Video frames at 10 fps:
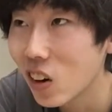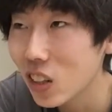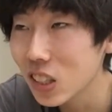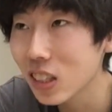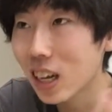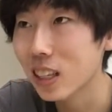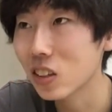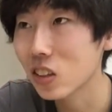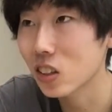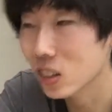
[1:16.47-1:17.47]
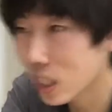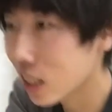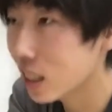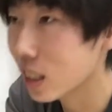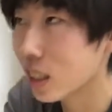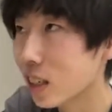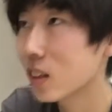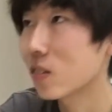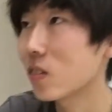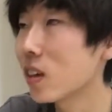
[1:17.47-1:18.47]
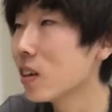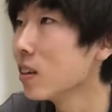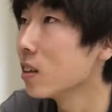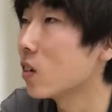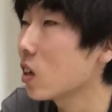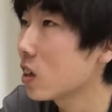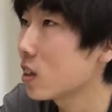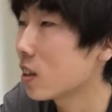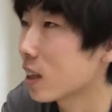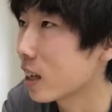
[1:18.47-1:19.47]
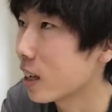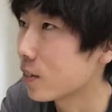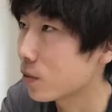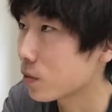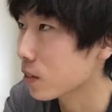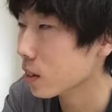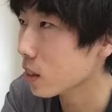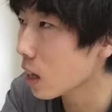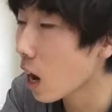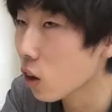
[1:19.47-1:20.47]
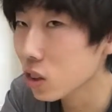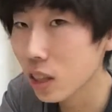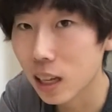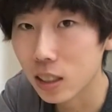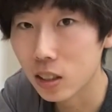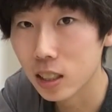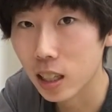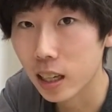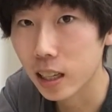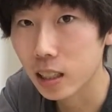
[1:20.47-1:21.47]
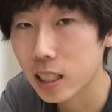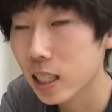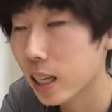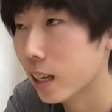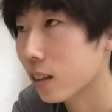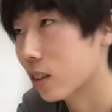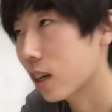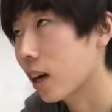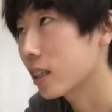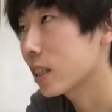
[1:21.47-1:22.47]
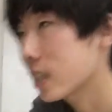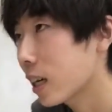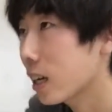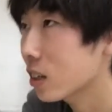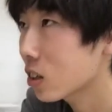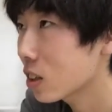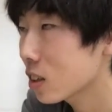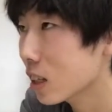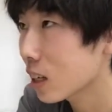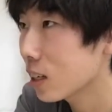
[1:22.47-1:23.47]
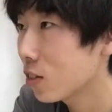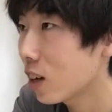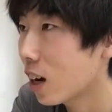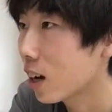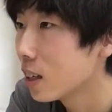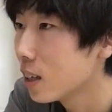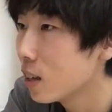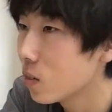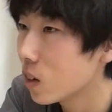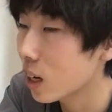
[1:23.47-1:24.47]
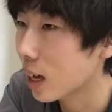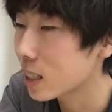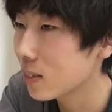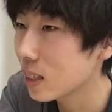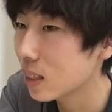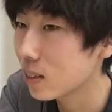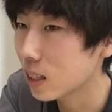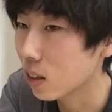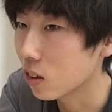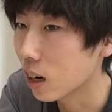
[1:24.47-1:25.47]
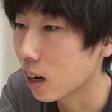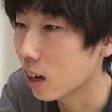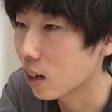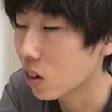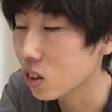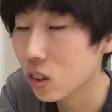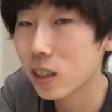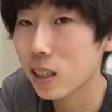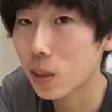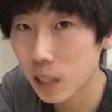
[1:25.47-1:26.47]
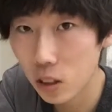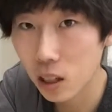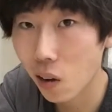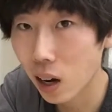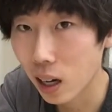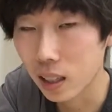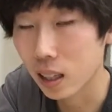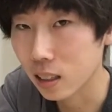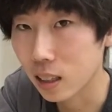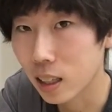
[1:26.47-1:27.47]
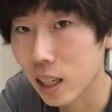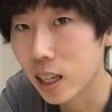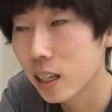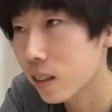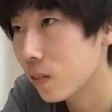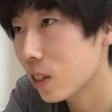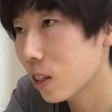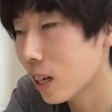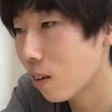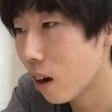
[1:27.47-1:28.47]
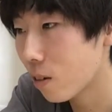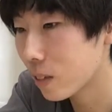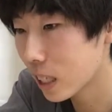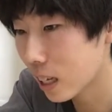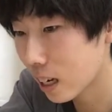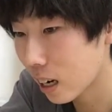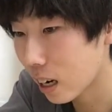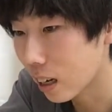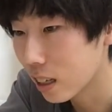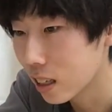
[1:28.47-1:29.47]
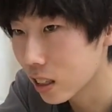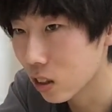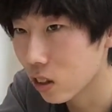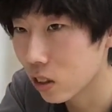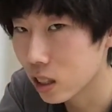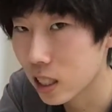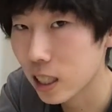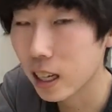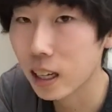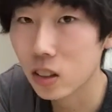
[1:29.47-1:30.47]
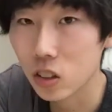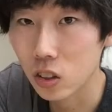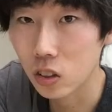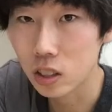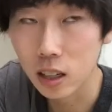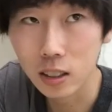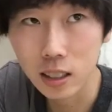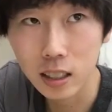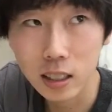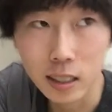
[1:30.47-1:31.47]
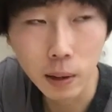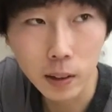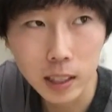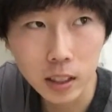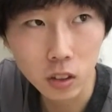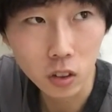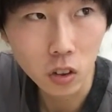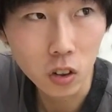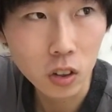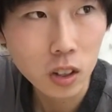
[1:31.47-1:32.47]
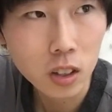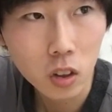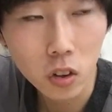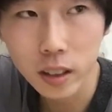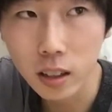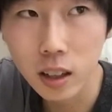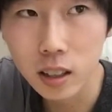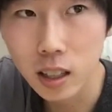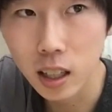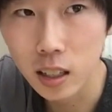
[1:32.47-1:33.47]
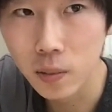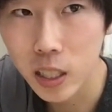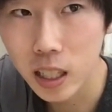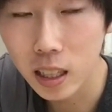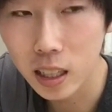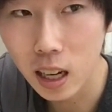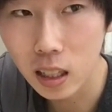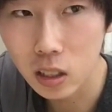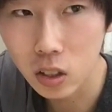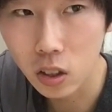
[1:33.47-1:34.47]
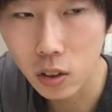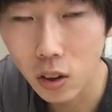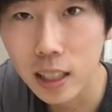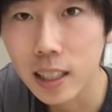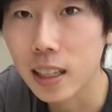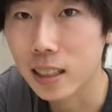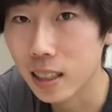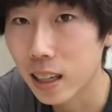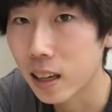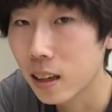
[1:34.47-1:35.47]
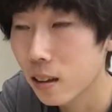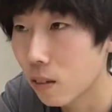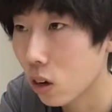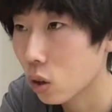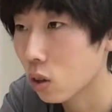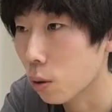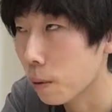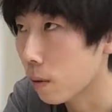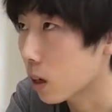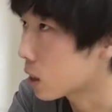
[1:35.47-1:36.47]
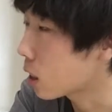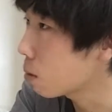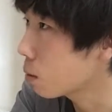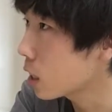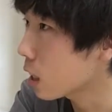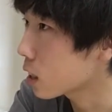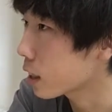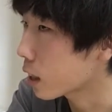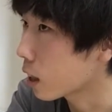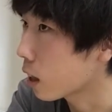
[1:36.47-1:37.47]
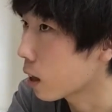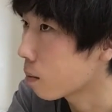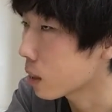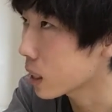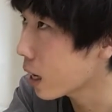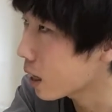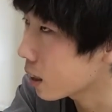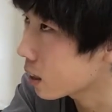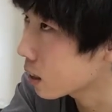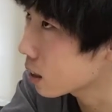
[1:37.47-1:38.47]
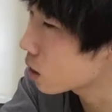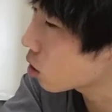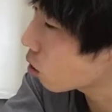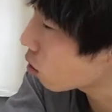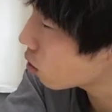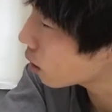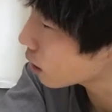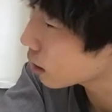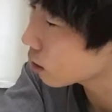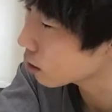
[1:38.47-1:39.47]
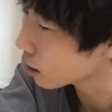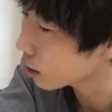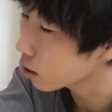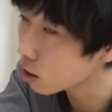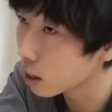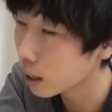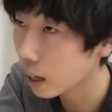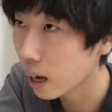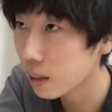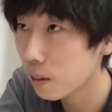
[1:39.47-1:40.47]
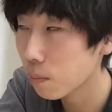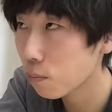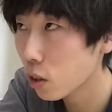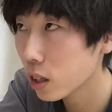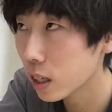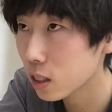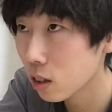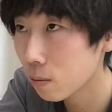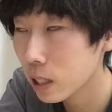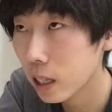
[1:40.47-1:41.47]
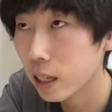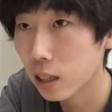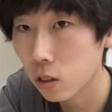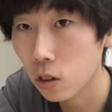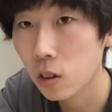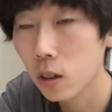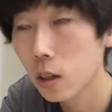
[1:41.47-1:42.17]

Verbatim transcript: 細田監督の作品って、俺僕はね細田監督じゃないや新海監督か新海監督の作品は僕初めて見たのは本当に「君の名は」だったね。君の名はを見てから、その新海監督の作品今までのをこんなのあるんだって見てったらすごいファンになって、まあ、ほとんど見全部見たんじゃないかな、まあ、最初あたりのさ、よくわかんないアニメっぽいやつは見てないけど、